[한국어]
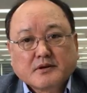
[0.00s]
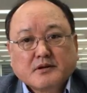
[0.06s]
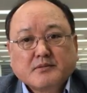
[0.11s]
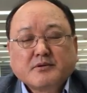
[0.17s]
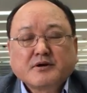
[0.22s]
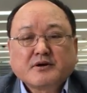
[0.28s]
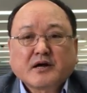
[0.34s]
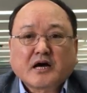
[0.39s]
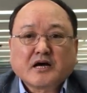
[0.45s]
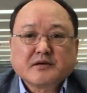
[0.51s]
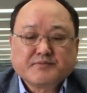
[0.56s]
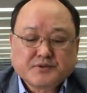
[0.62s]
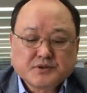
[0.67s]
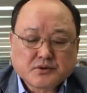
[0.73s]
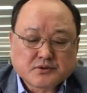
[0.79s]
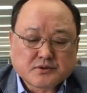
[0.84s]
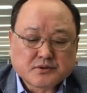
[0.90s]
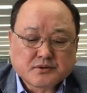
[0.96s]
이번
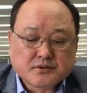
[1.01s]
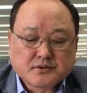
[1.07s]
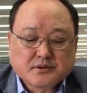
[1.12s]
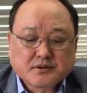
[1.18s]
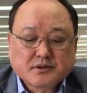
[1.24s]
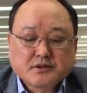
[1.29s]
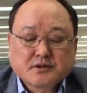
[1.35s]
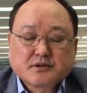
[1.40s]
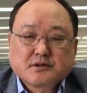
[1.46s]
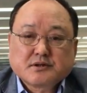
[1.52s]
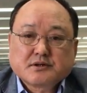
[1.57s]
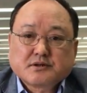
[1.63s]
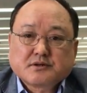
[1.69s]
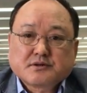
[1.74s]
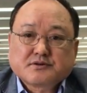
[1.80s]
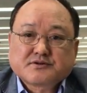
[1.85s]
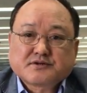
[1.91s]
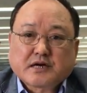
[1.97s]
IPO는
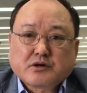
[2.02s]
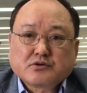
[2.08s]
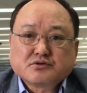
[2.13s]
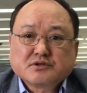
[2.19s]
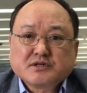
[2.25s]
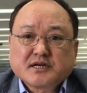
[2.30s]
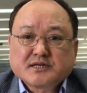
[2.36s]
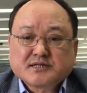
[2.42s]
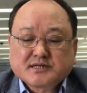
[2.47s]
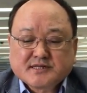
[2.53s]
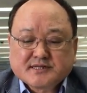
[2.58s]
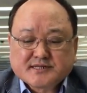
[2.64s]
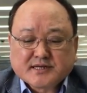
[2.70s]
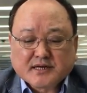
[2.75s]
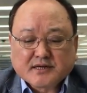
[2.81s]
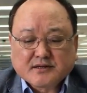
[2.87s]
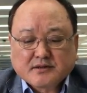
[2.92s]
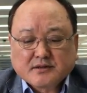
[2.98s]
사우디의
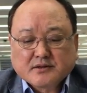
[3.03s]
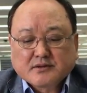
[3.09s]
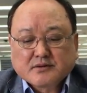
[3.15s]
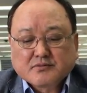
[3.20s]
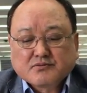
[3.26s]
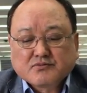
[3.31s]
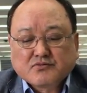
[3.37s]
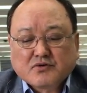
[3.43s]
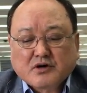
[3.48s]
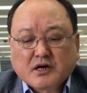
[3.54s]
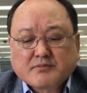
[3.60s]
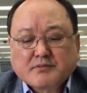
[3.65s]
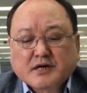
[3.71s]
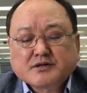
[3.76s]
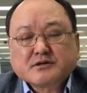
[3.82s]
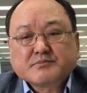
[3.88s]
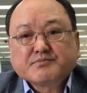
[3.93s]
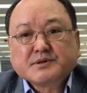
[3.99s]
실세인
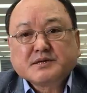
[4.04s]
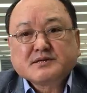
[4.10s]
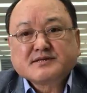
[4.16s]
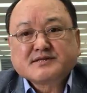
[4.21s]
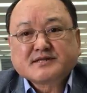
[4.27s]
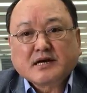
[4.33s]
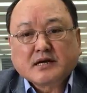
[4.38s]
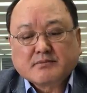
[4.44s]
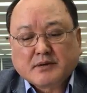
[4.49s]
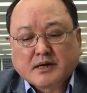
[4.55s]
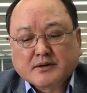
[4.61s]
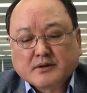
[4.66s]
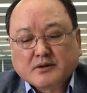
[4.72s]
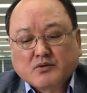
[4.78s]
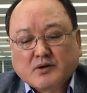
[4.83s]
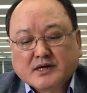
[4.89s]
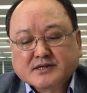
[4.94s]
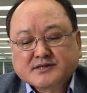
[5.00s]
무하마드 빈
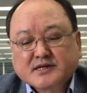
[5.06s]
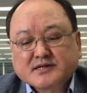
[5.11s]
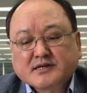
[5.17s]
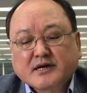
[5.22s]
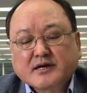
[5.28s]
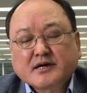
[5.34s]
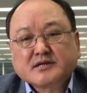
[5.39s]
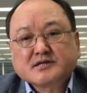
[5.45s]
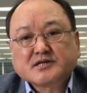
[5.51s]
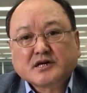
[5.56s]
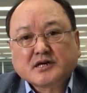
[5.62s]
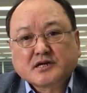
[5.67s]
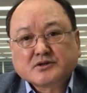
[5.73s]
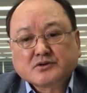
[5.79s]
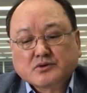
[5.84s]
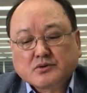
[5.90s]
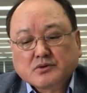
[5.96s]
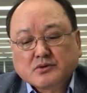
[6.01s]
살만 왕세자의
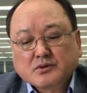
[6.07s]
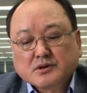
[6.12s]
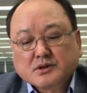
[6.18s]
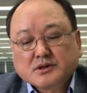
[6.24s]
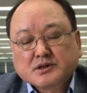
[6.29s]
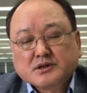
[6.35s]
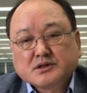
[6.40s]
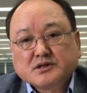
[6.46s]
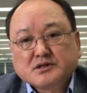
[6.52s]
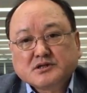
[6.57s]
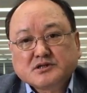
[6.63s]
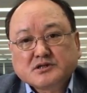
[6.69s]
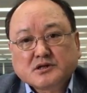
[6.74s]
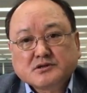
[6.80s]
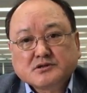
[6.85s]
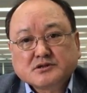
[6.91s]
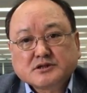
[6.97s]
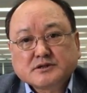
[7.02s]
제안으로
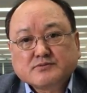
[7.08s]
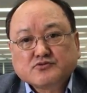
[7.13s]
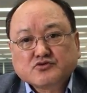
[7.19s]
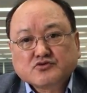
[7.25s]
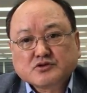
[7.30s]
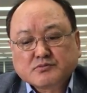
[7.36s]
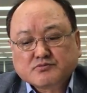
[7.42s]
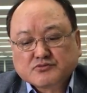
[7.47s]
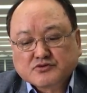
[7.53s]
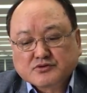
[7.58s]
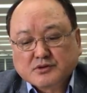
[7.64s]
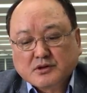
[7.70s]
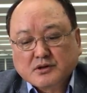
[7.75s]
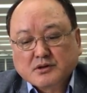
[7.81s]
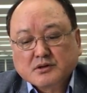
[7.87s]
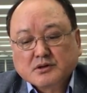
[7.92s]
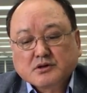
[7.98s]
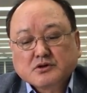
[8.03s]

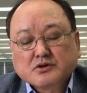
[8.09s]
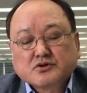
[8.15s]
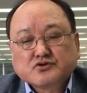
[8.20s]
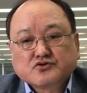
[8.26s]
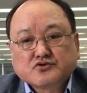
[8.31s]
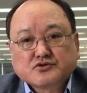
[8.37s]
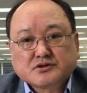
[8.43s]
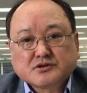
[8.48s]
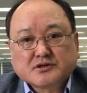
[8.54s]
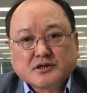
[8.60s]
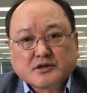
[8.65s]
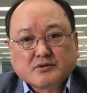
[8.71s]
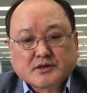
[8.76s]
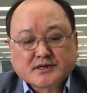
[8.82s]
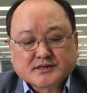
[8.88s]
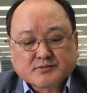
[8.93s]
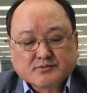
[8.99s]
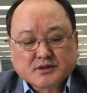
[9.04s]
2016년부터 추진되어
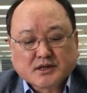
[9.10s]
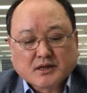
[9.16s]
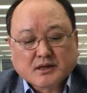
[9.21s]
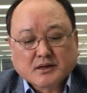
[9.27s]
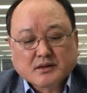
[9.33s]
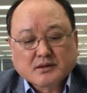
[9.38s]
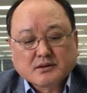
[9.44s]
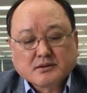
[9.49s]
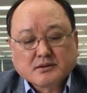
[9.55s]
왔습니다.